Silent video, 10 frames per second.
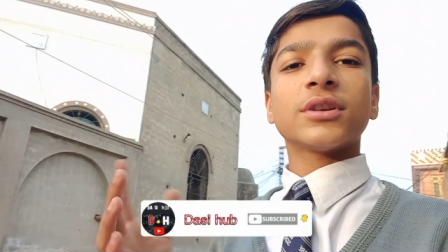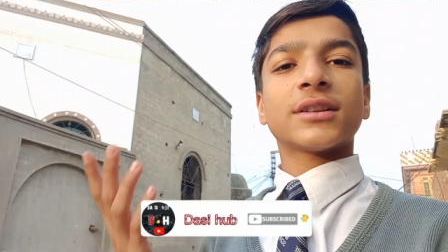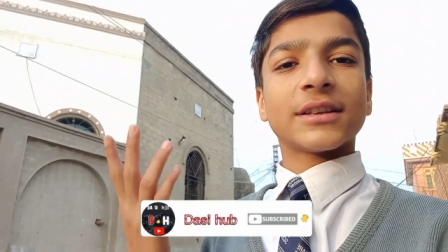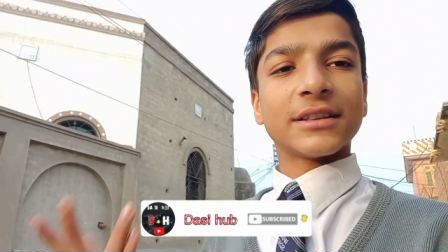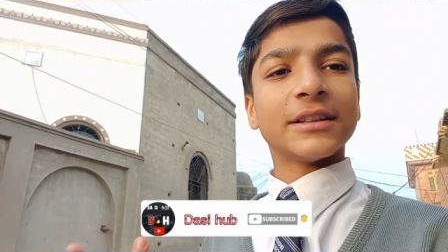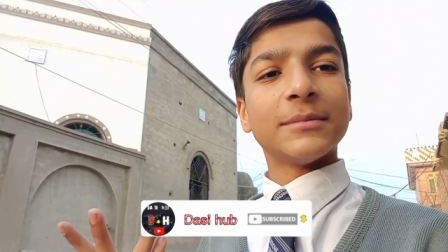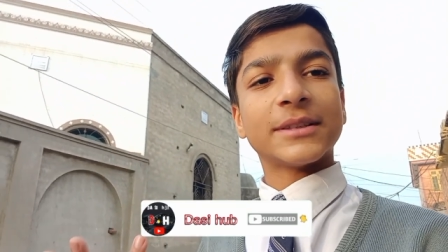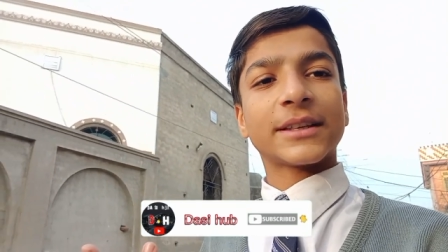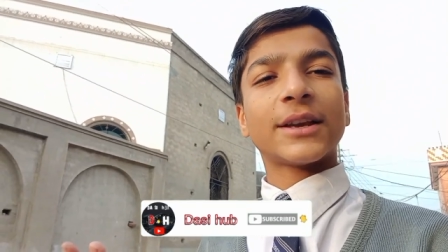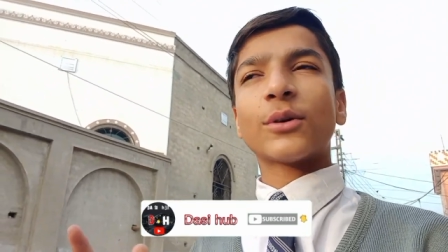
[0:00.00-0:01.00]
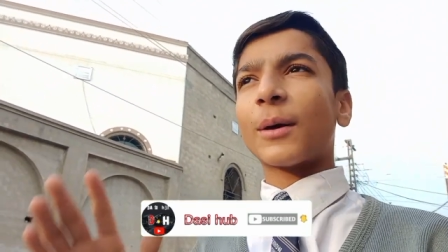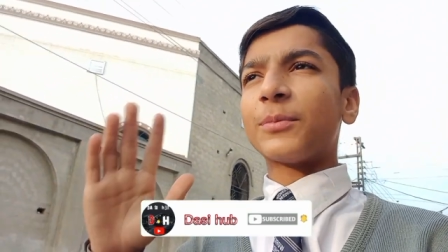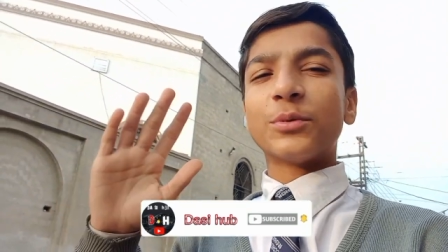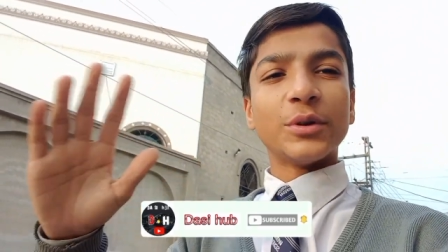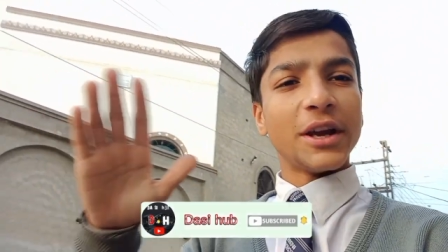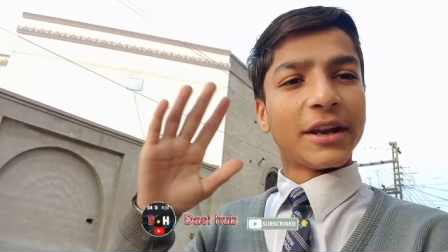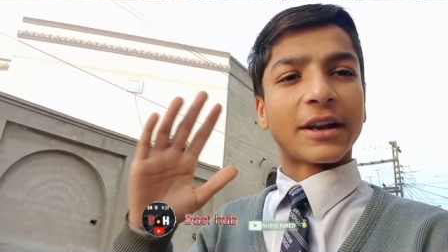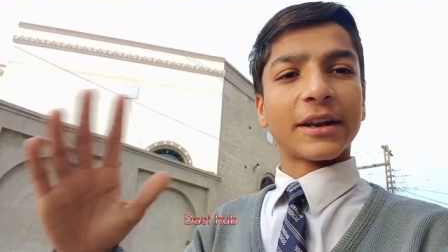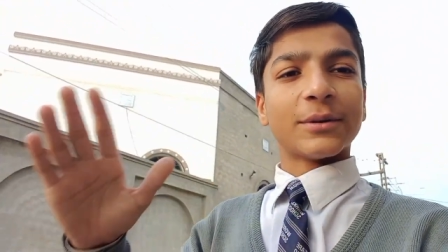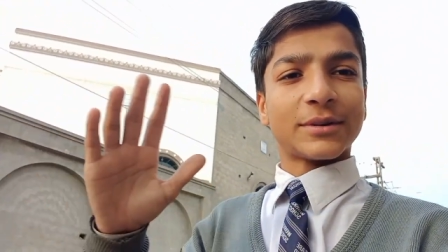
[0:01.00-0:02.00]
जैसे जल्द मिल सके और आप यूँ ही
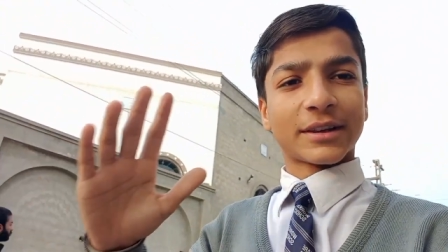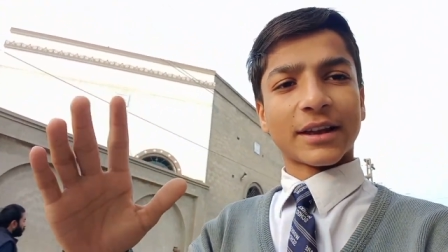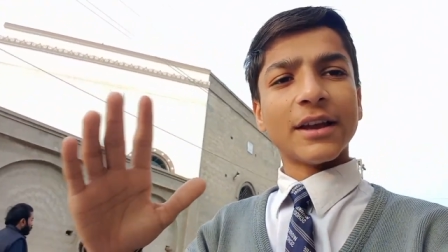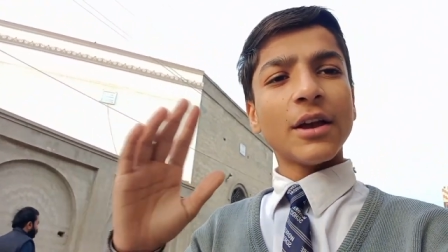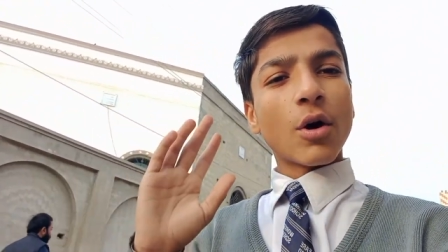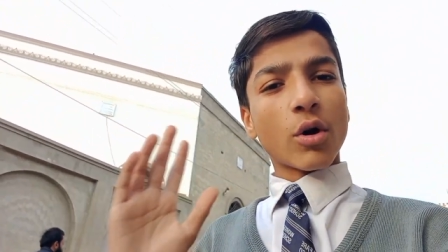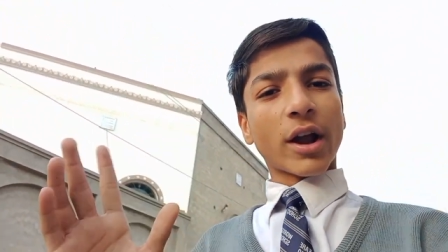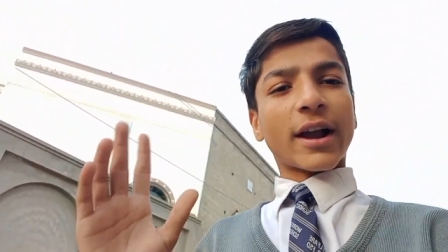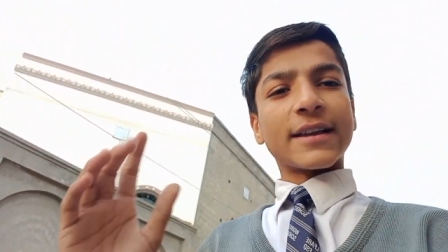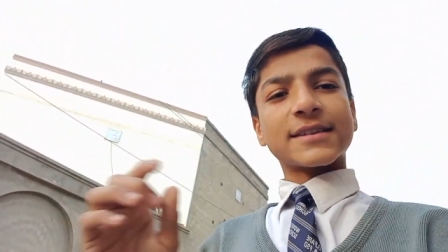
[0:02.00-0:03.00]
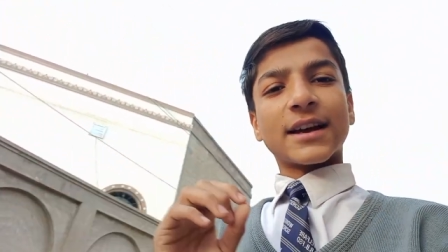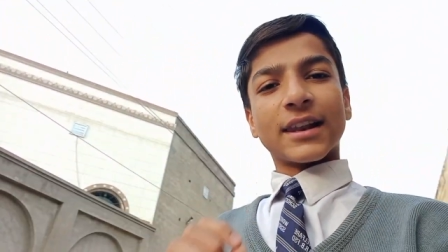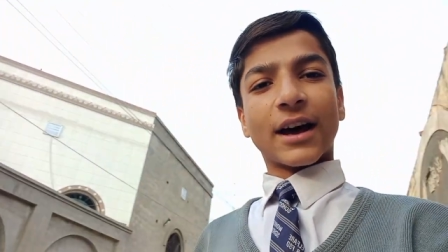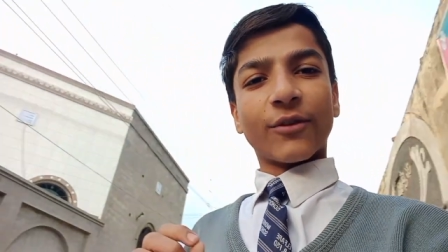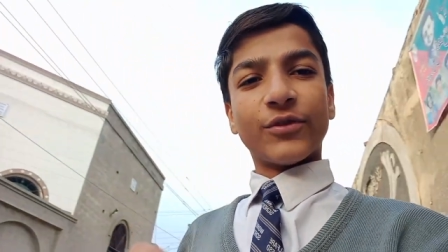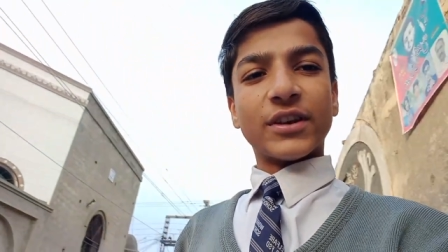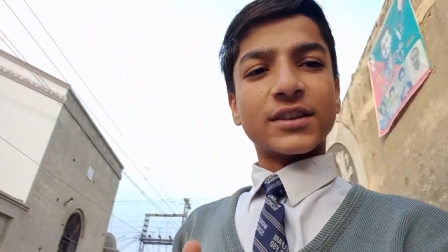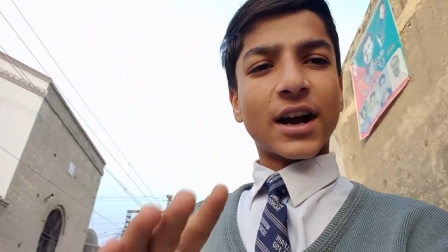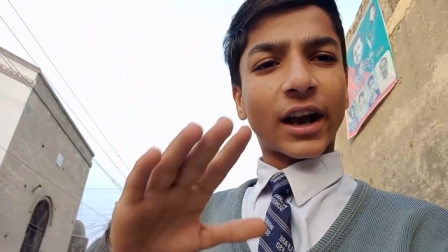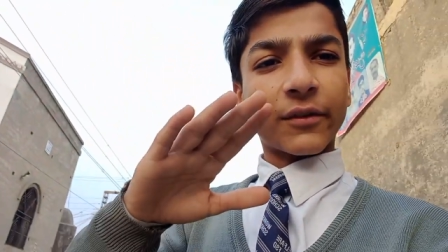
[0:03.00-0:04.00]
इंटरटेन हो सकें ओके गाइस अल्लाह हाफिज़
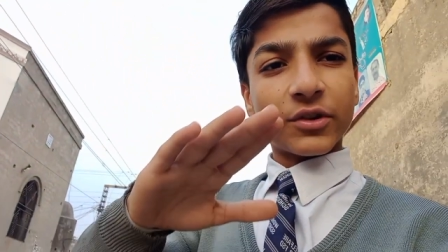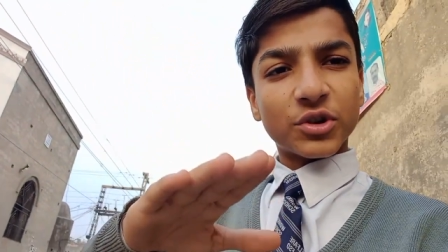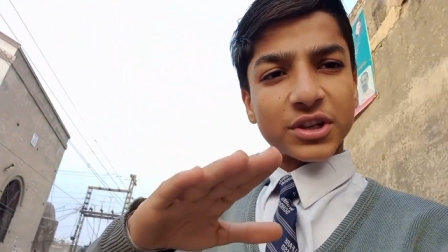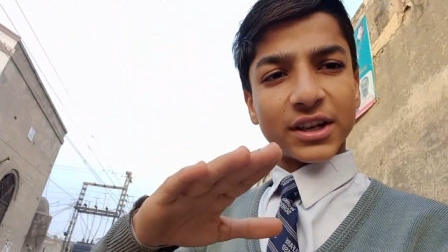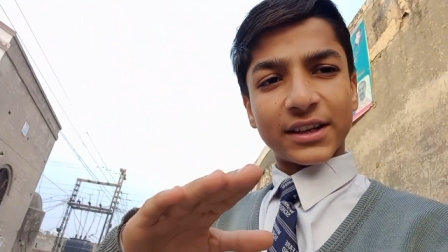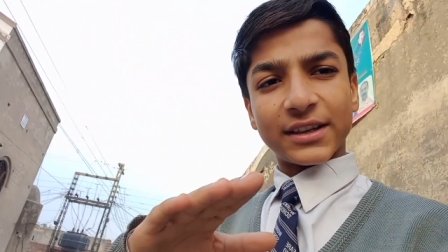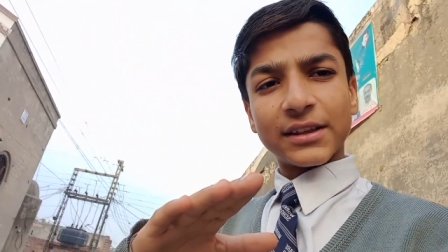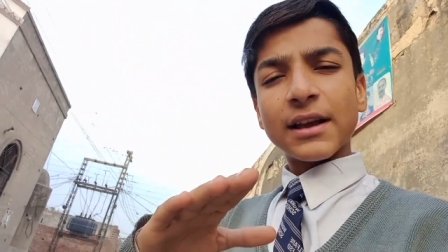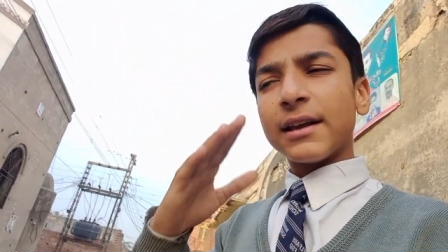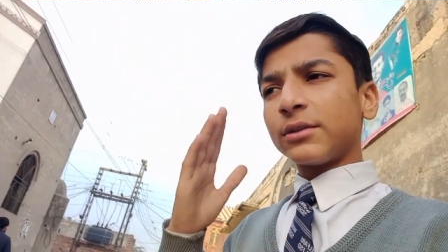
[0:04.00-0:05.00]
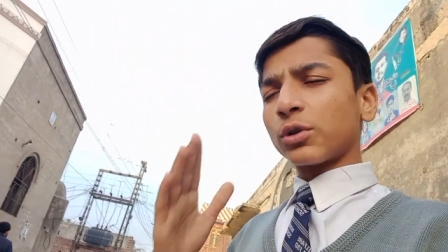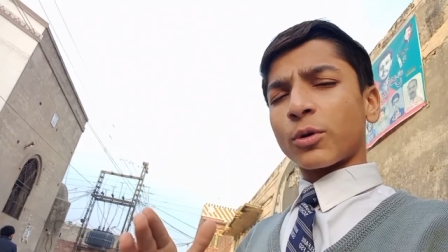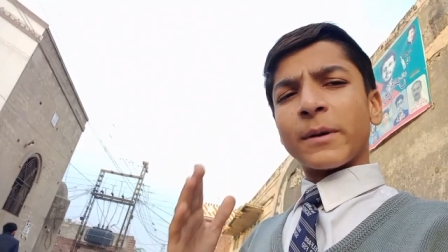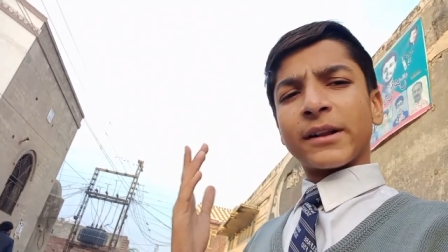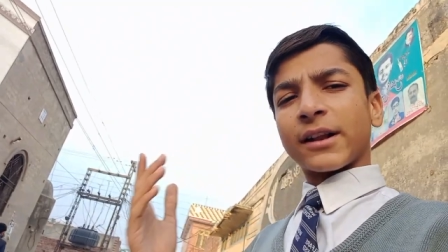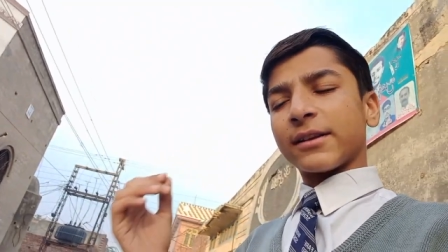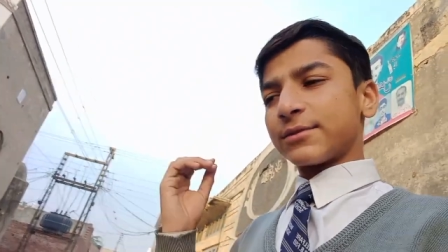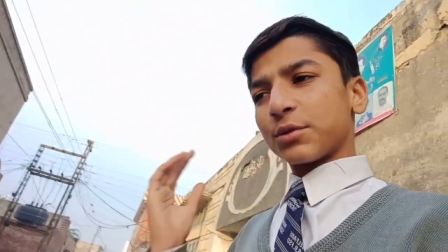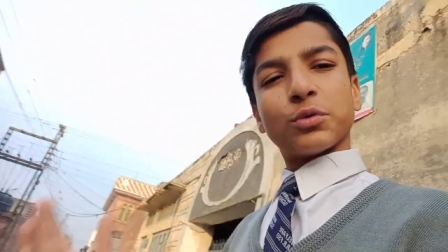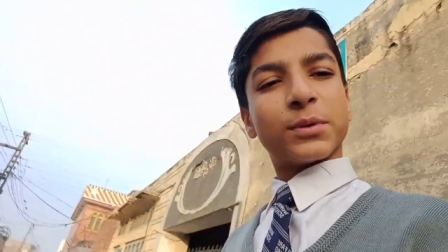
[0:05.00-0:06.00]
अगर वीडियो अच्छी लगी तो कमेंट करके ज़रूर